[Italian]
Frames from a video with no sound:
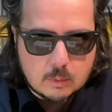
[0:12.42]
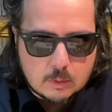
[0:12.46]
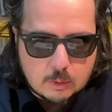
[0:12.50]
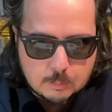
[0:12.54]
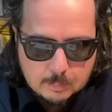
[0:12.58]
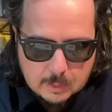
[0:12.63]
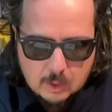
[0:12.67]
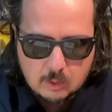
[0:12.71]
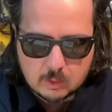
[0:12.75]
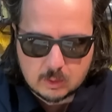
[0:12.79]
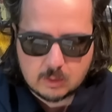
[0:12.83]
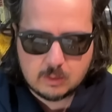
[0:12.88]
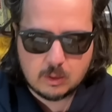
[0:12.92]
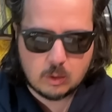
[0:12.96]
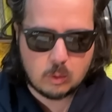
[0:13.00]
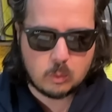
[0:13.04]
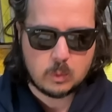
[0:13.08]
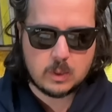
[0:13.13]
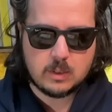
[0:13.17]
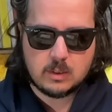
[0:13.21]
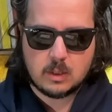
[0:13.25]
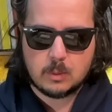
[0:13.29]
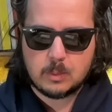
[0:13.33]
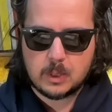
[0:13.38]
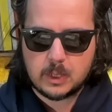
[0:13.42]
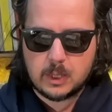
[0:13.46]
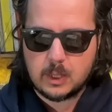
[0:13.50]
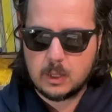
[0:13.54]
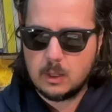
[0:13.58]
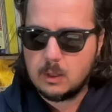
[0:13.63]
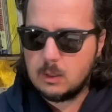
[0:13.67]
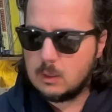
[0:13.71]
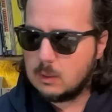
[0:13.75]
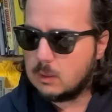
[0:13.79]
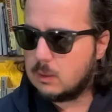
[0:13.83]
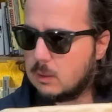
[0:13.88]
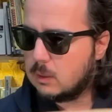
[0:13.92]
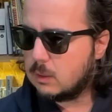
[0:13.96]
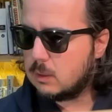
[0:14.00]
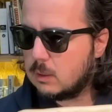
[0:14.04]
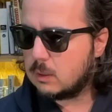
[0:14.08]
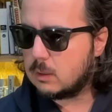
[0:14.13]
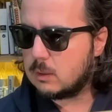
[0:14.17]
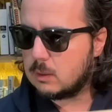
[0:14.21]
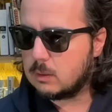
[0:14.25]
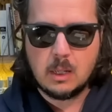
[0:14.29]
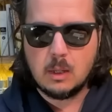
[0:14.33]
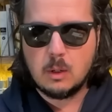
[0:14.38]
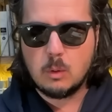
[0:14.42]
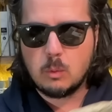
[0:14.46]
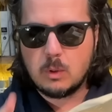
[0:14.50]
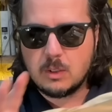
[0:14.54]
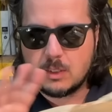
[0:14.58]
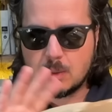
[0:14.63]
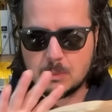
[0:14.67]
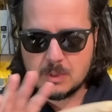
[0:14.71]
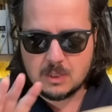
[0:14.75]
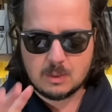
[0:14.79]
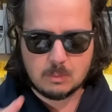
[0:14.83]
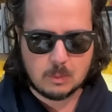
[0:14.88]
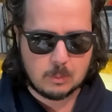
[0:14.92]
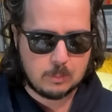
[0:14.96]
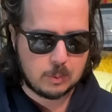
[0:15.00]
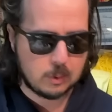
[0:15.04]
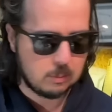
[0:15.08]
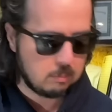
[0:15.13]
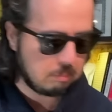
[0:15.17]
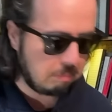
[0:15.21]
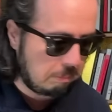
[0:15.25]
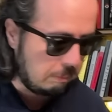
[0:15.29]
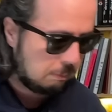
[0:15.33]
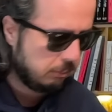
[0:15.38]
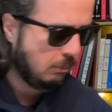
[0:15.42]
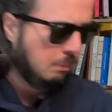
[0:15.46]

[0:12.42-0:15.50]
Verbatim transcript: Spero che siano queste perché questa mi sembra un po',